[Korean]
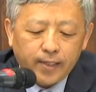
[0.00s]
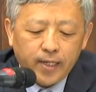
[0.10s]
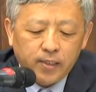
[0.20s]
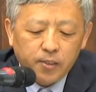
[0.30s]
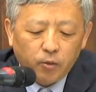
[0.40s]

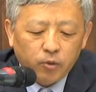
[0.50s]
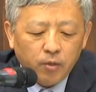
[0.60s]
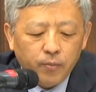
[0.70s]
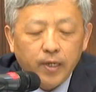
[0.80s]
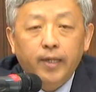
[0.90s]
상해, 실종
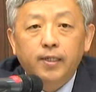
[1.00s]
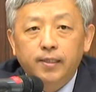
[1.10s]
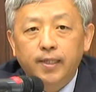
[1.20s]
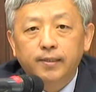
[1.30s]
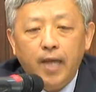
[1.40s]
등 민간인
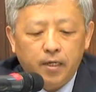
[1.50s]
희생